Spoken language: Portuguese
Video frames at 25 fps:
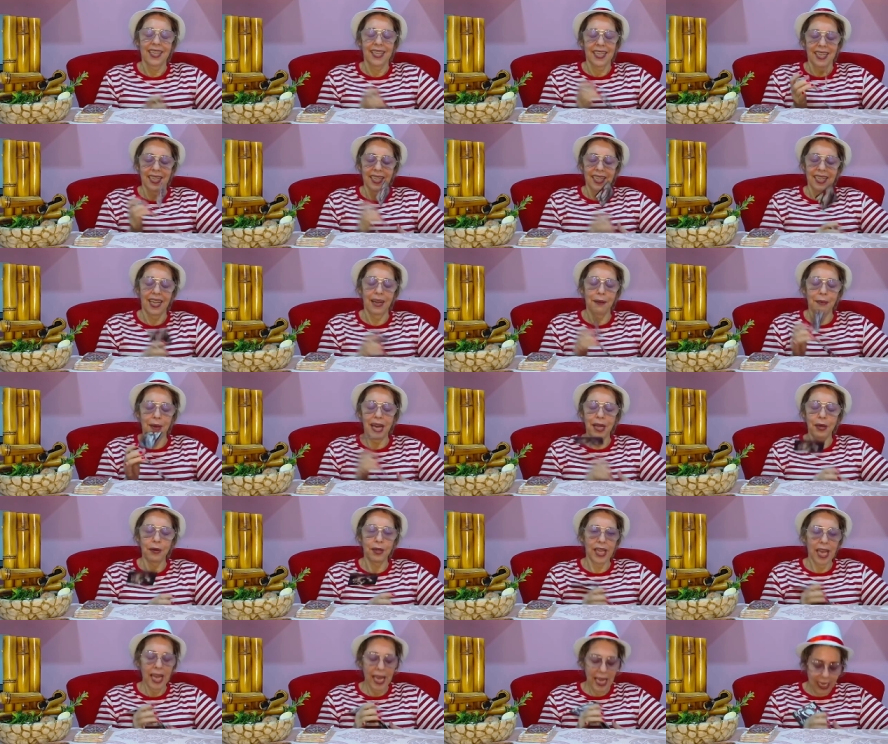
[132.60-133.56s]

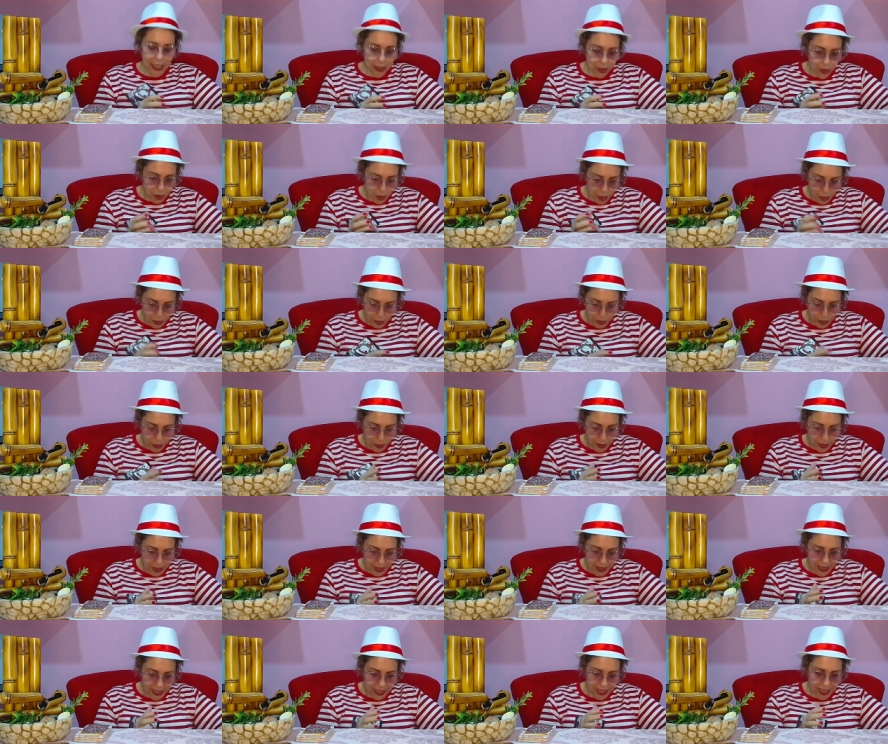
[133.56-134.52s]
o eixo,
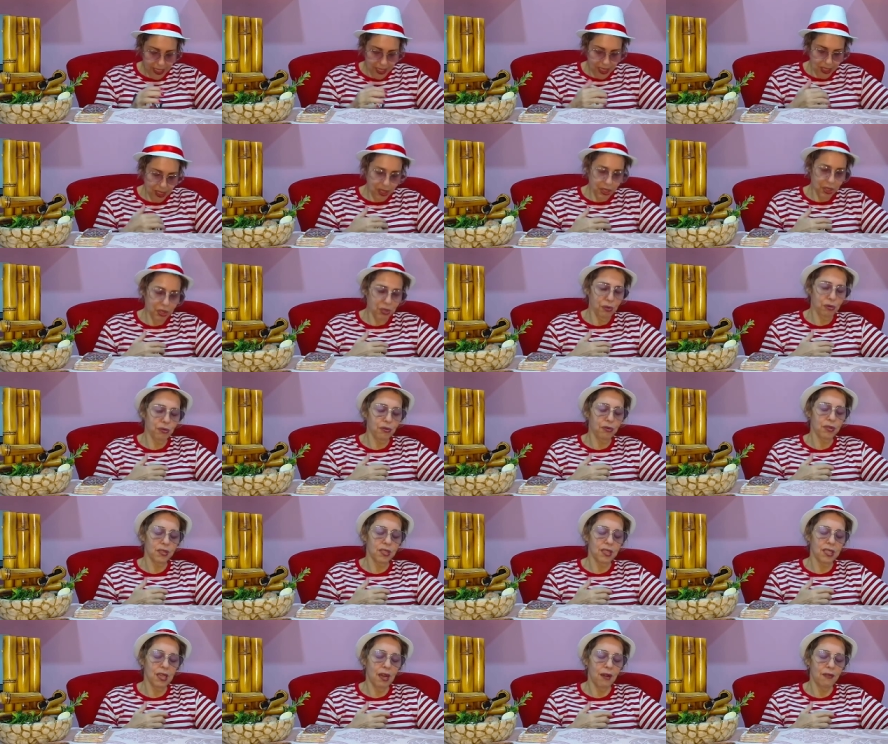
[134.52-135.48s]
eixo,
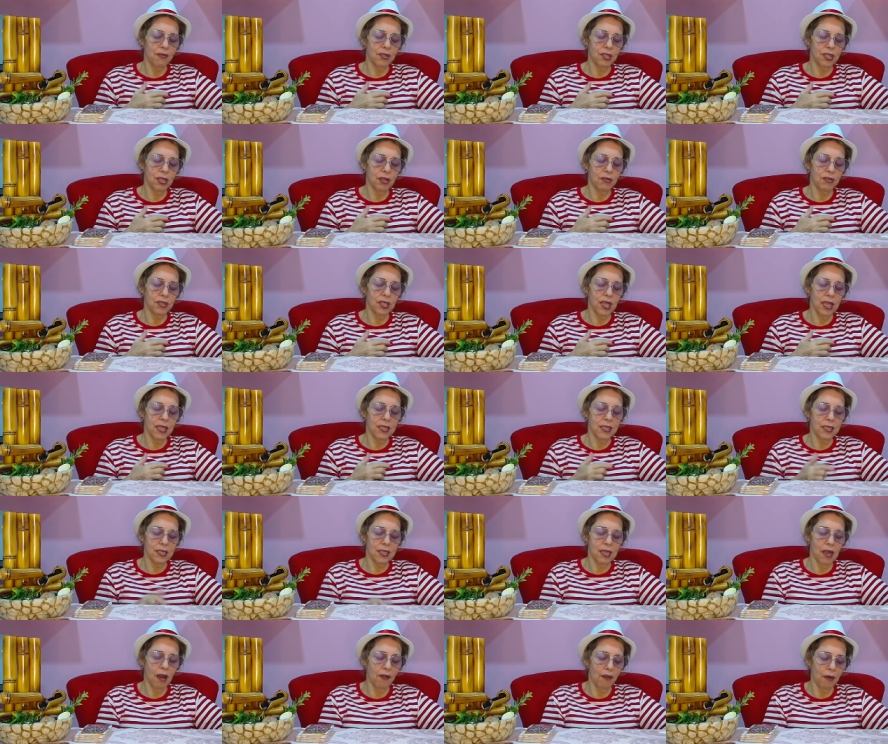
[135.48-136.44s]
salve seu Zé,
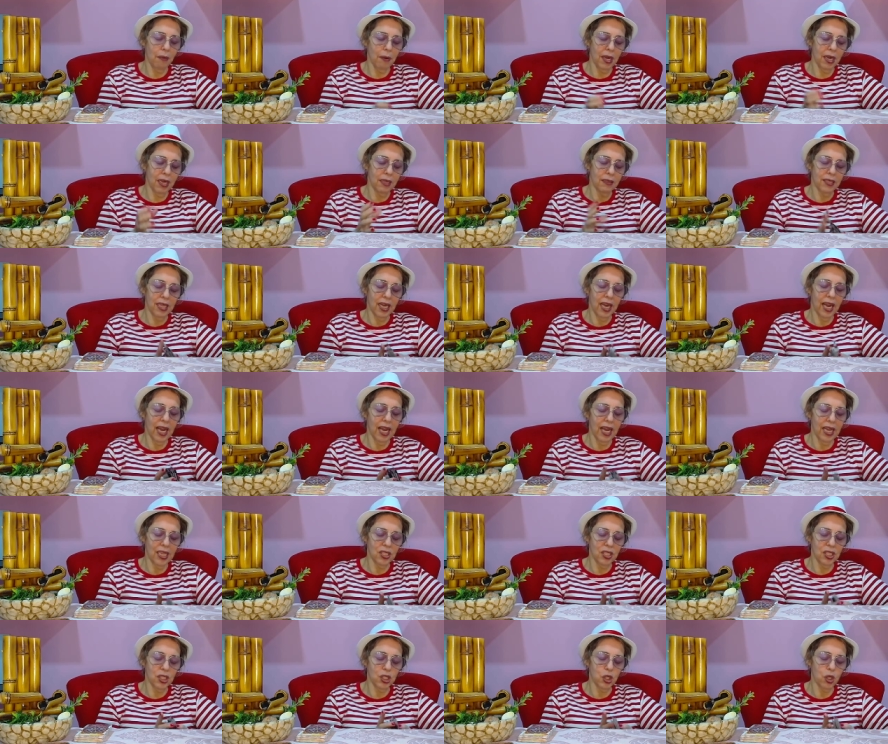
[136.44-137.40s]
salve a
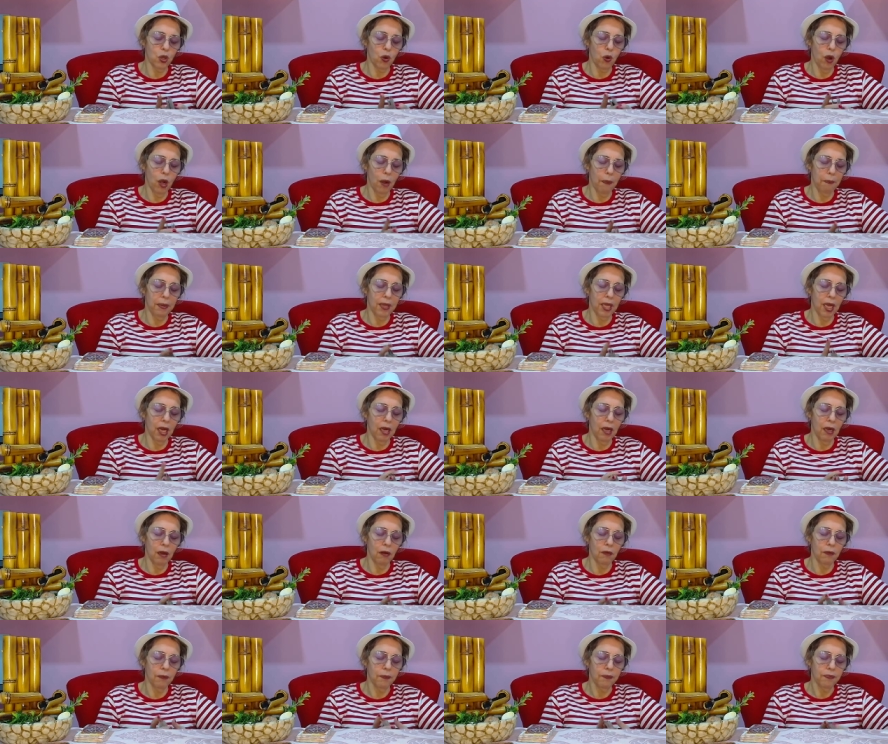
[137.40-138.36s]
malandragem,
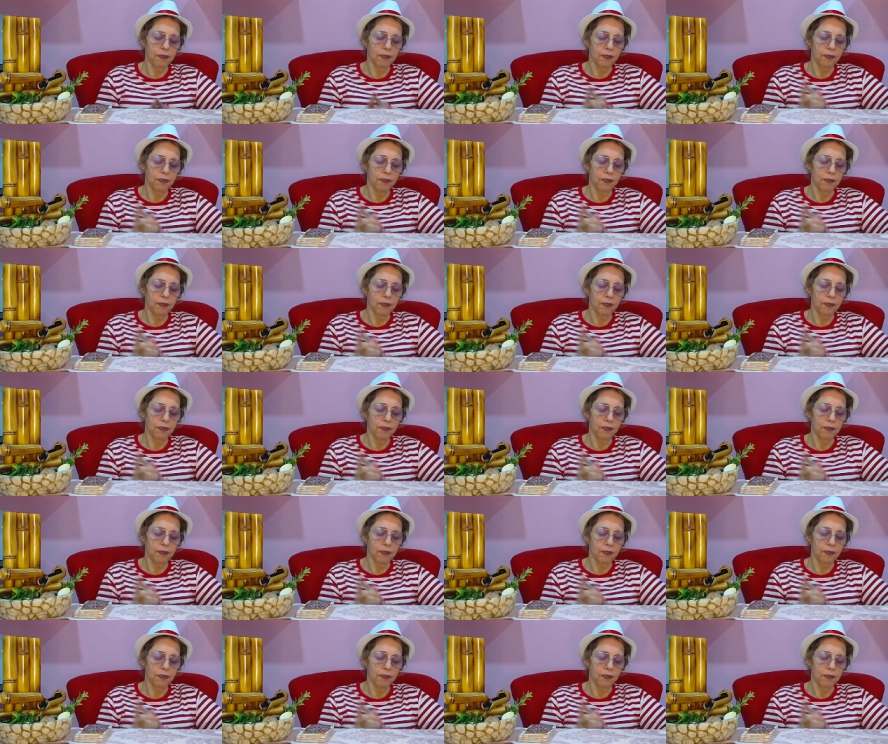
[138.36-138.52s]
escorpião,